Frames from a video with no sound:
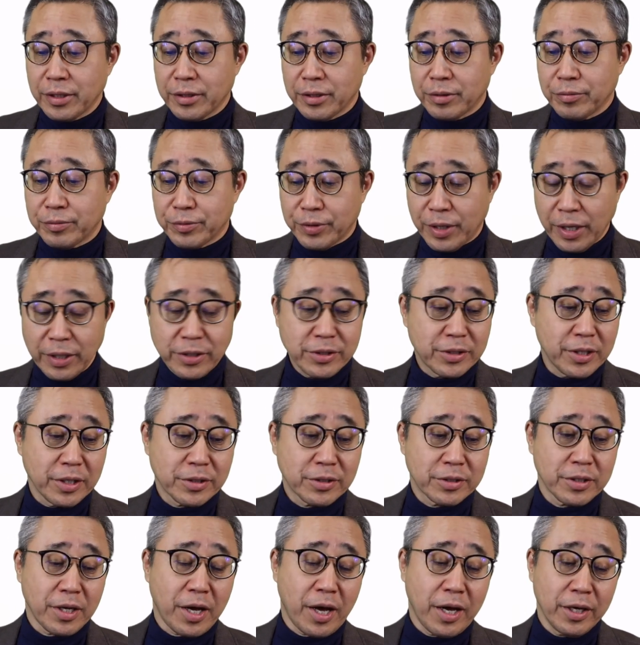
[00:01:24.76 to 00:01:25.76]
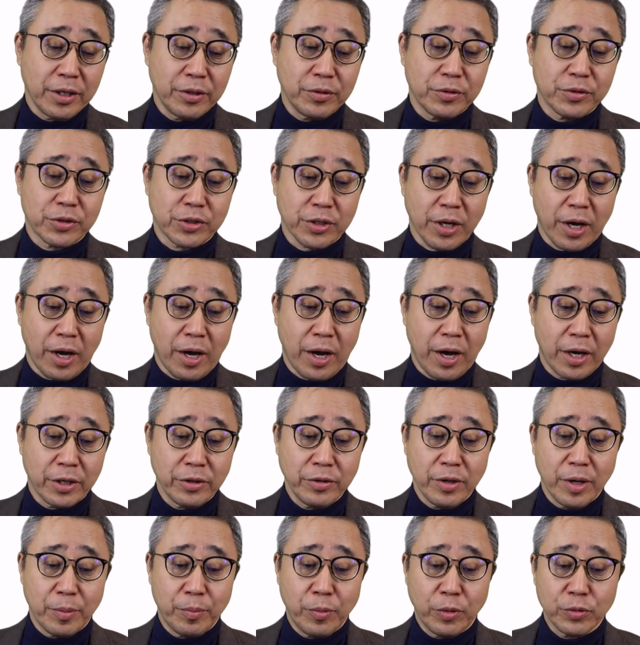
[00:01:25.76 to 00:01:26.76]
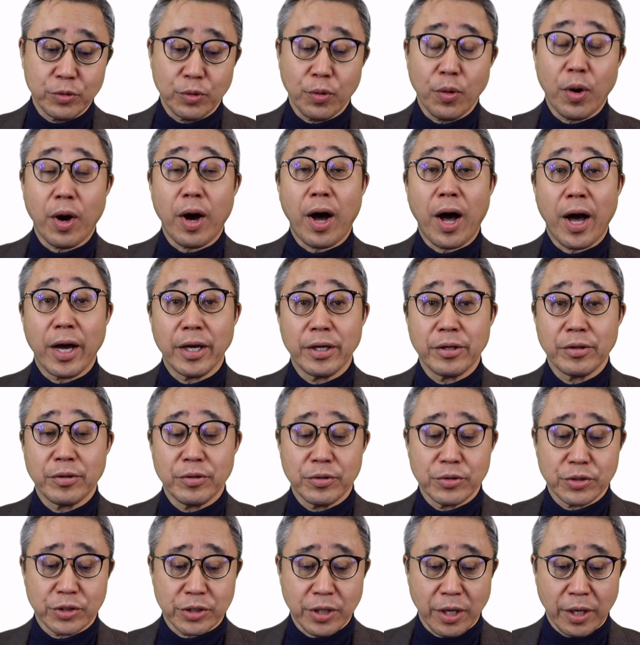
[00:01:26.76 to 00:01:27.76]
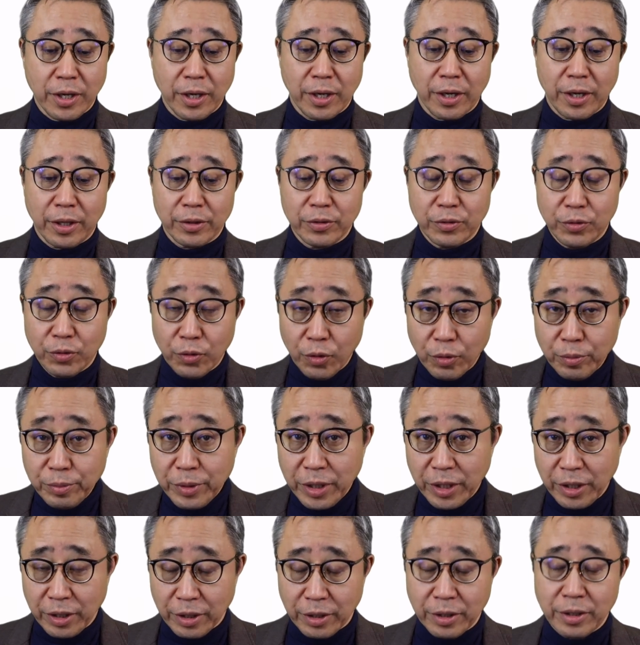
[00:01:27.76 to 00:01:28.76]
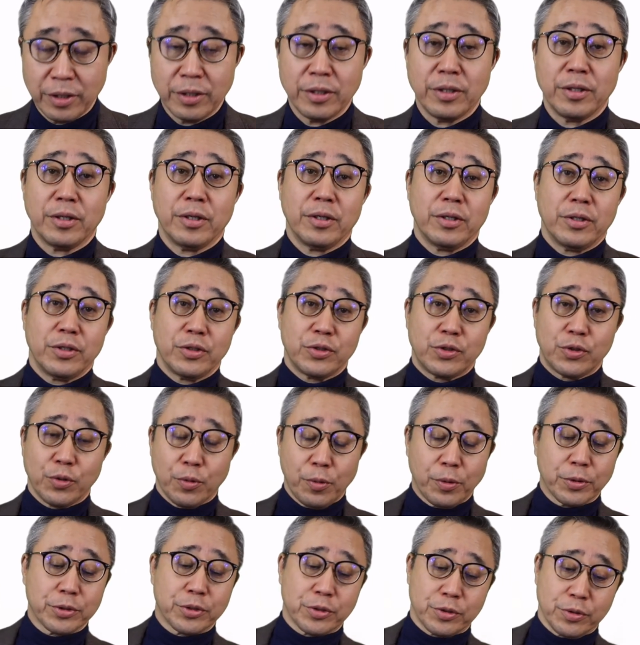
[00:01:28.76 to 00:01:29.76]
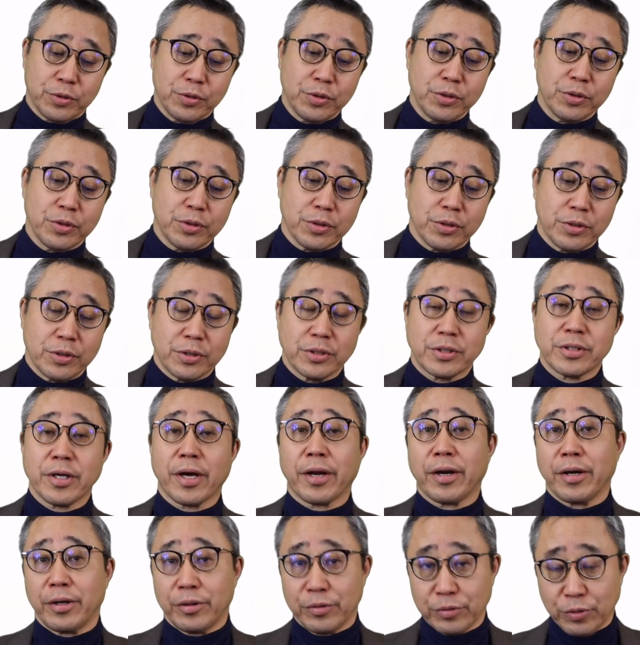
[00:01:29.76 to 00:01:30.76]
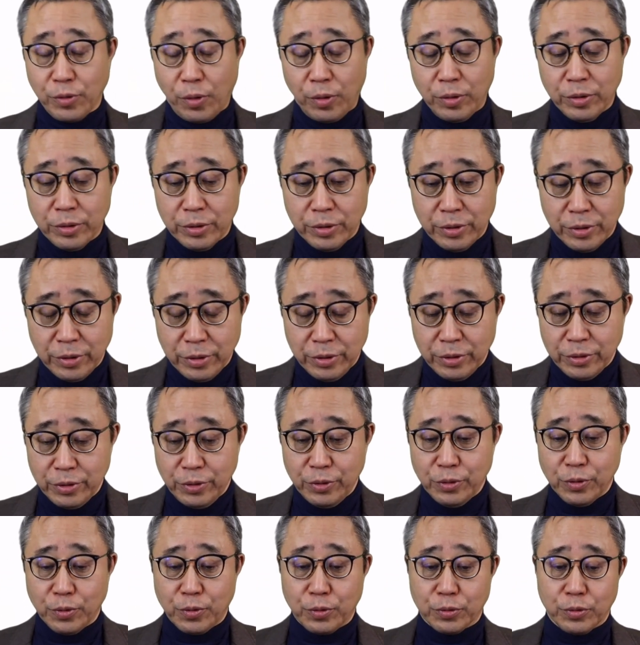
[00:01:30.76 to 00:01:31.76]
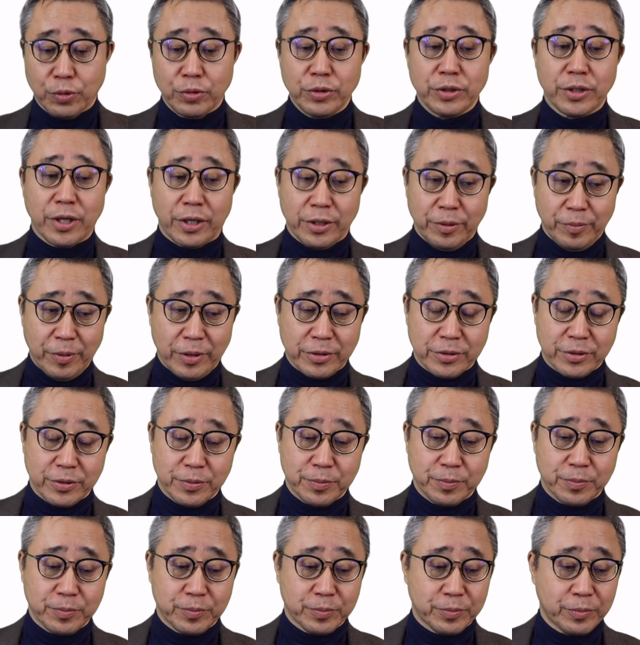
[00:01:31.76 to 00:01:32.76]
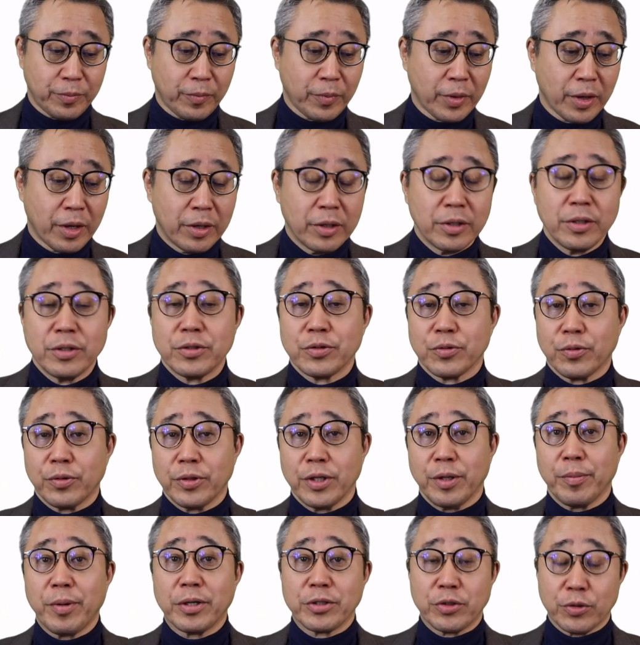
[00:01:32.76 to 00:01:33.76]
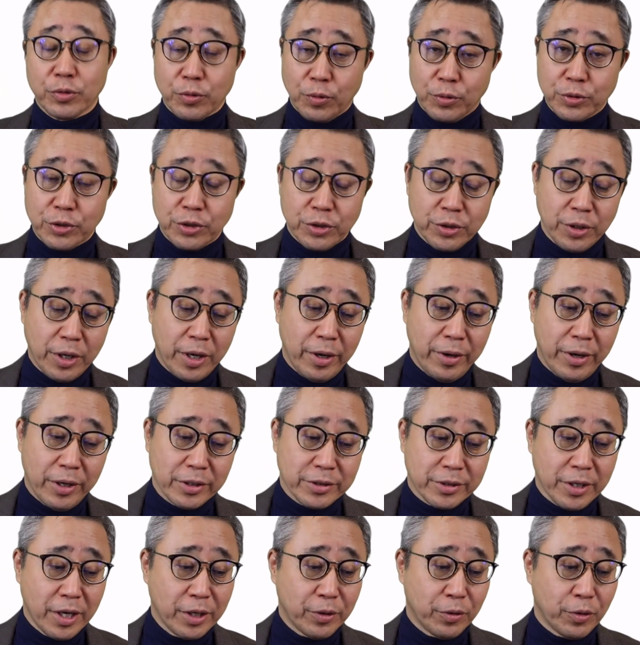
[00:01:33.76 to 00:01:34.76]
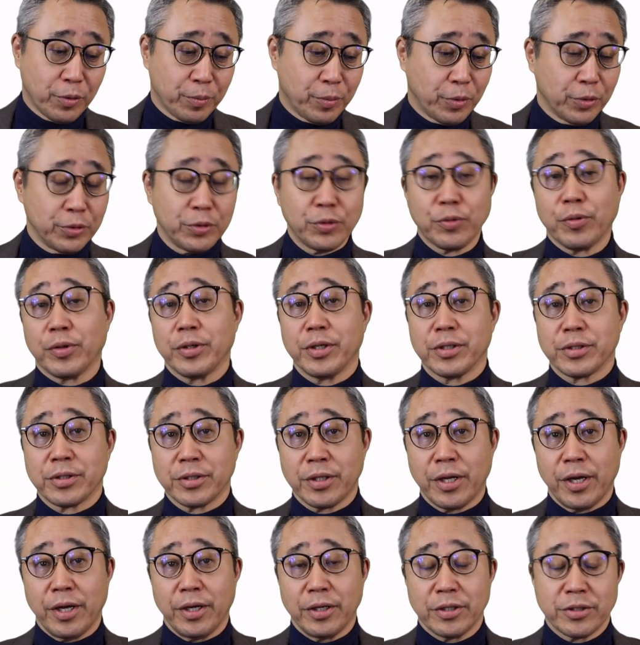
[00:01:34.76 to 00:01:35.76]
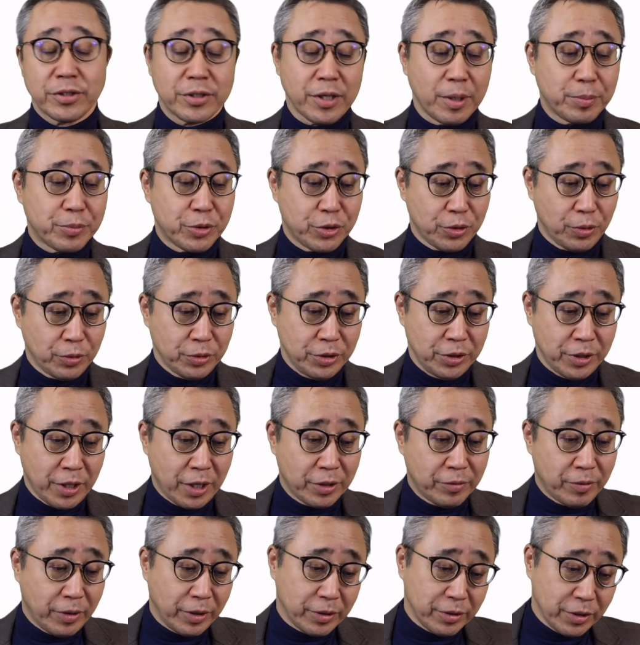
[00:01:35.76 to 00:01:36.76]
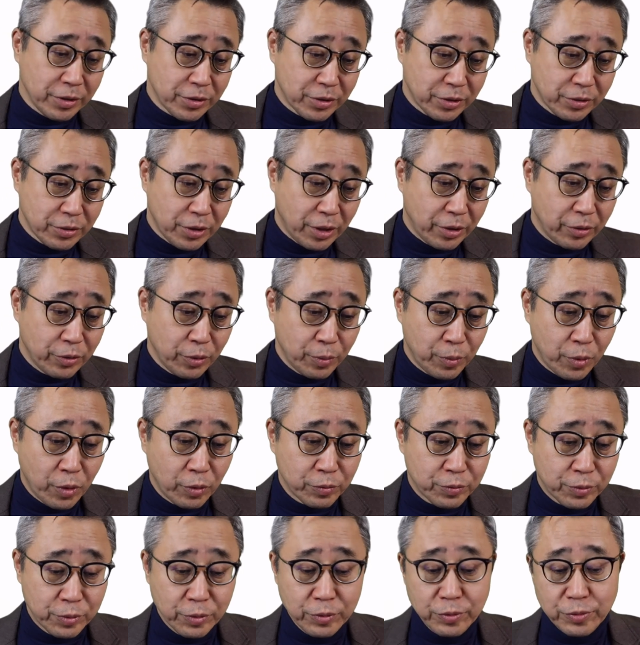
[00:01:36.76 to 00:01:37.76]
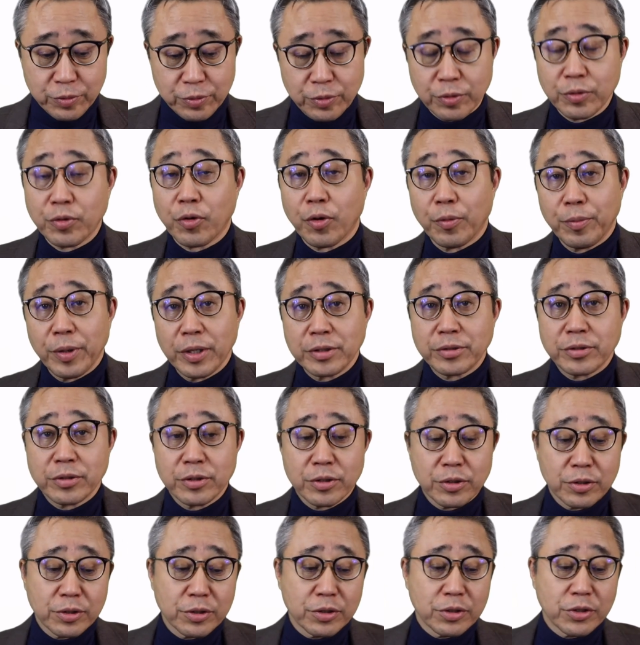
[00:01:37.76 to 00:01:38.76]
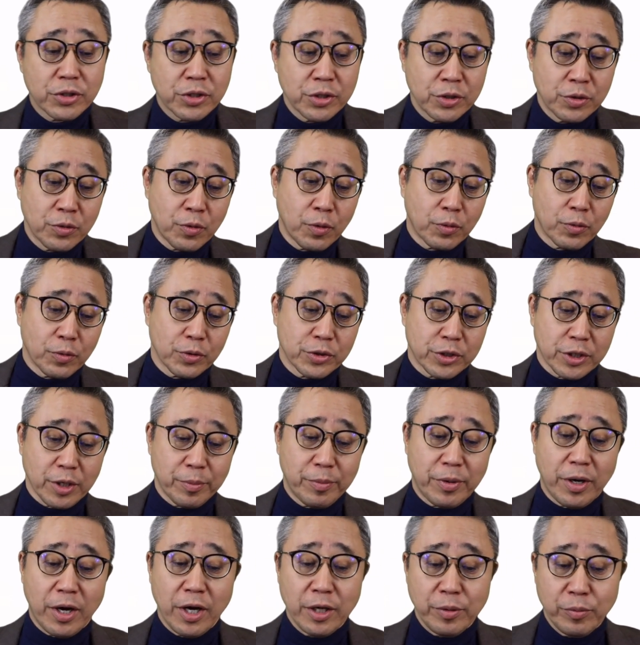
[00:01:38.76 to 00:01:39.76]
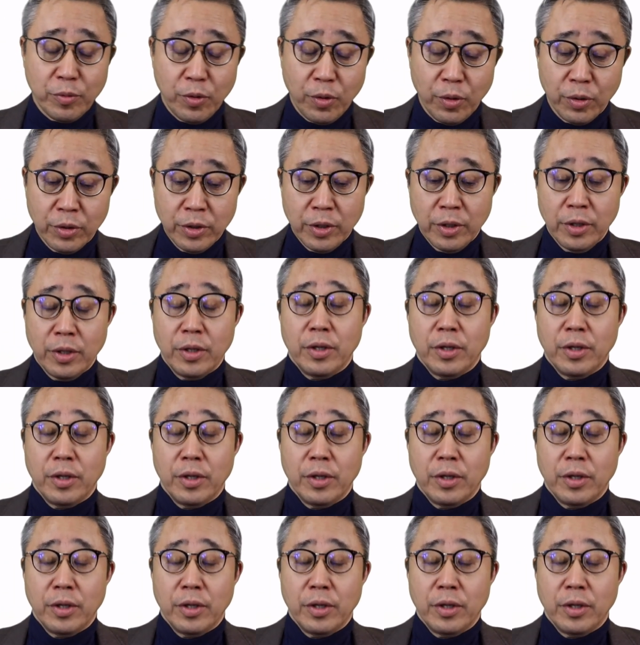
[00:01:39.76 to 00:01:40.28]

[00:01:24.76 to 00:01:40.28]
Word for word: 不適切な配偶者あるいは元配偶者からのみ徴収されるということになります。それでまあちょっとこちら最後のポイントはですね、エクセプションになるわけですけれども、夫婦個別申告をした場合も